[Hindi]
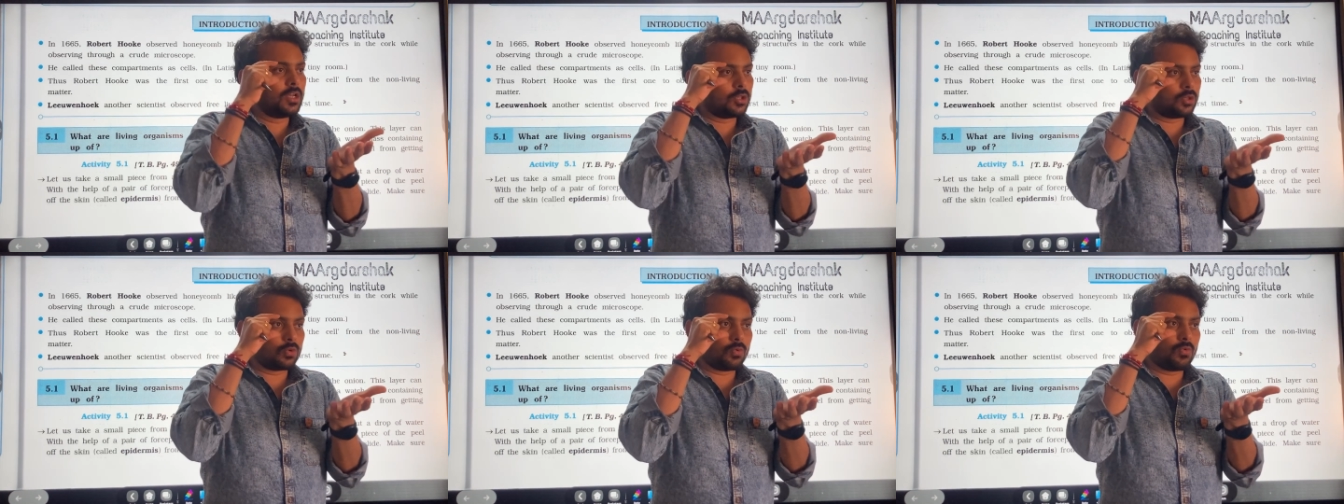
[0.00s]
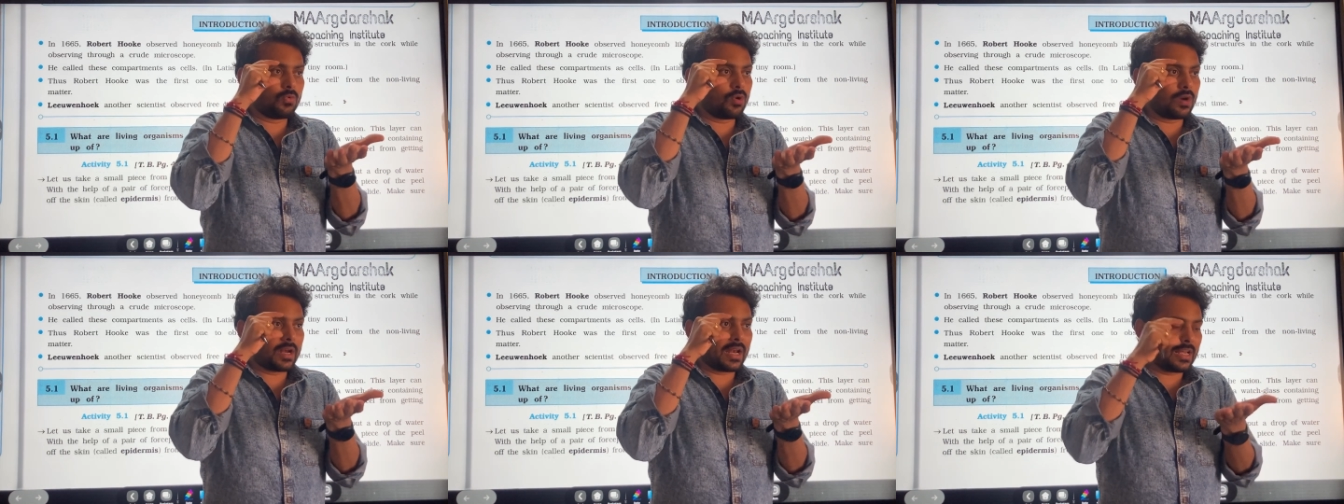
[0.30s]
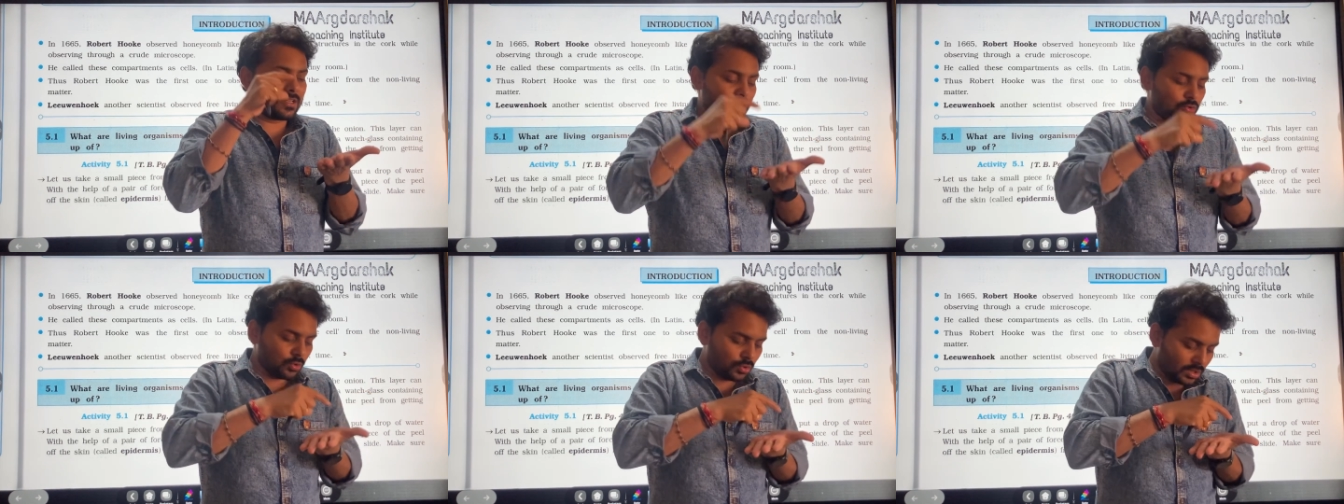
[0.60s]
तो वो
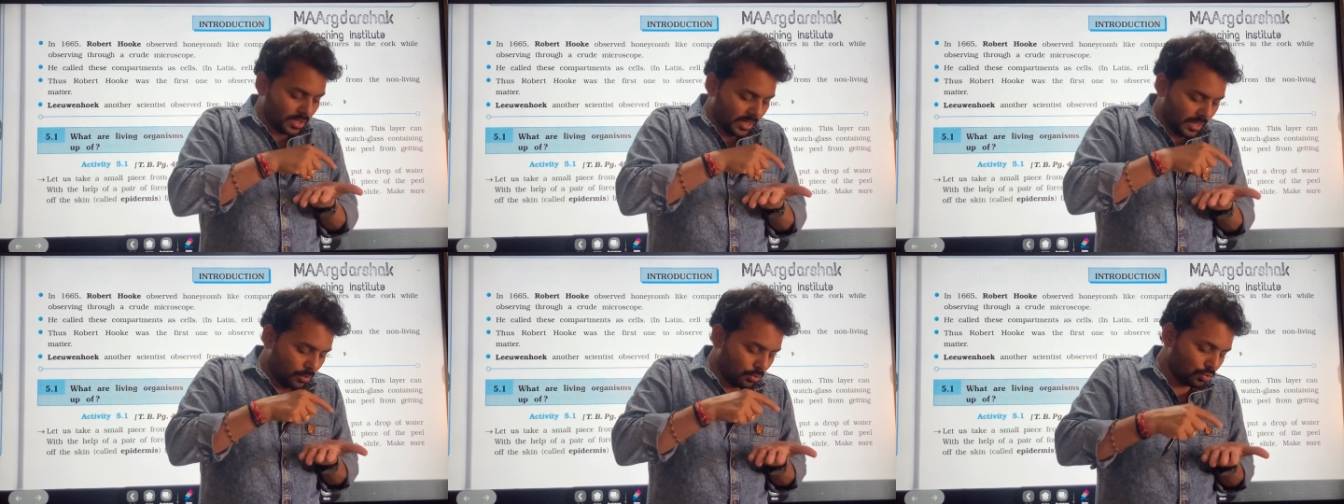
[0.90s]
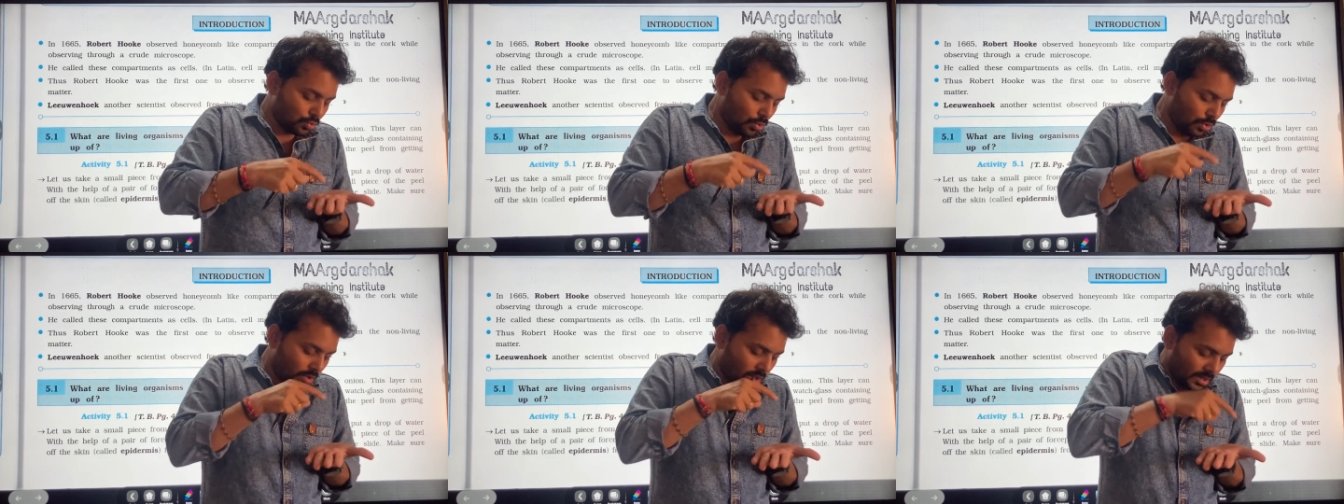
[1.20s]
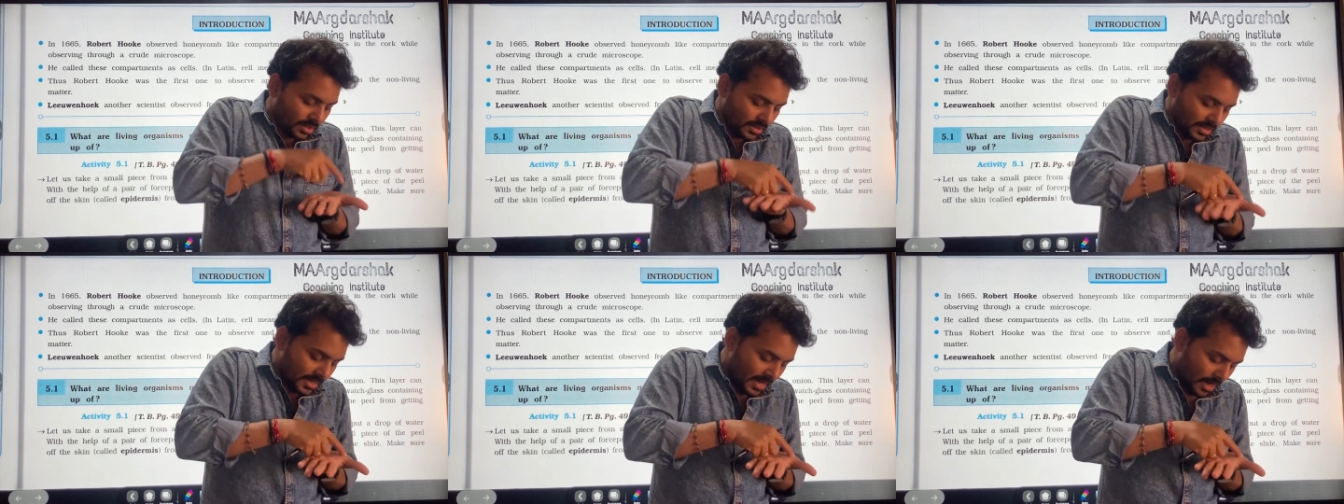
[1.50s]
ग्लास जो होता है उसको
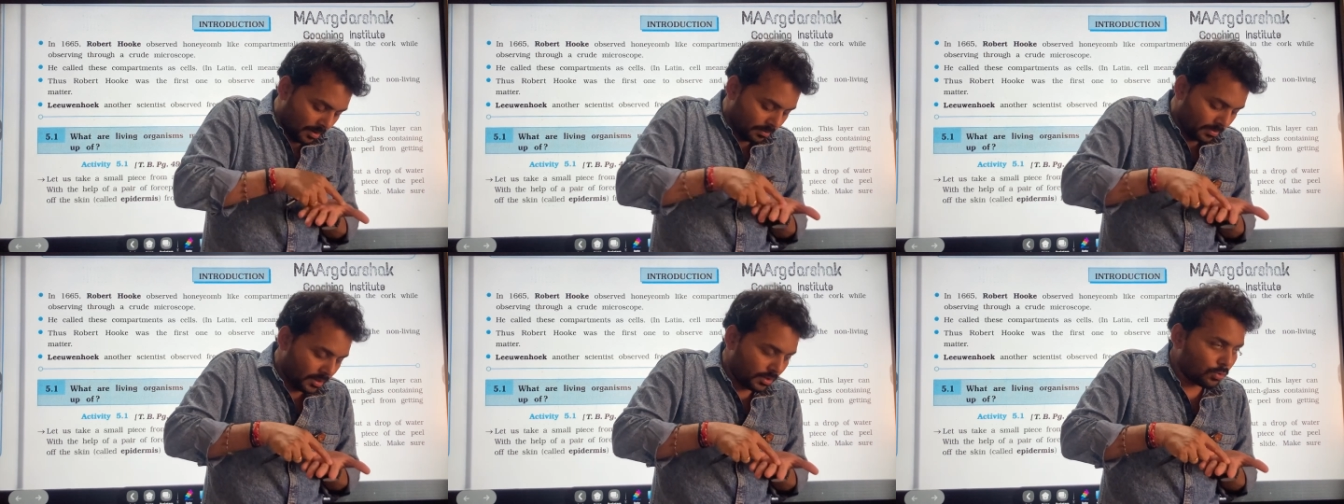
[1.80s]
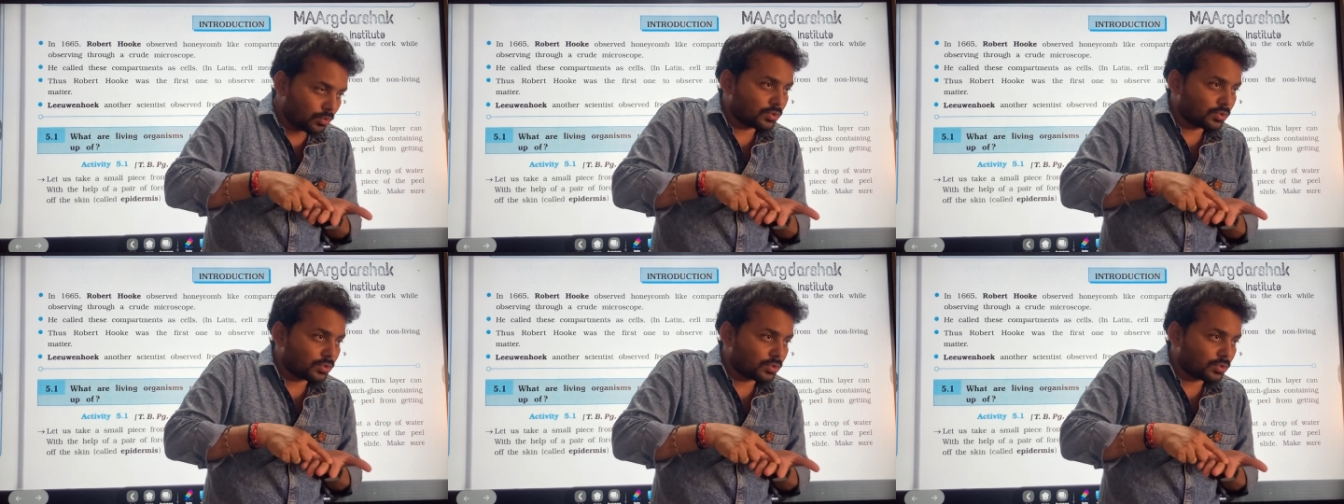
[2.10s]
रख दिया हमने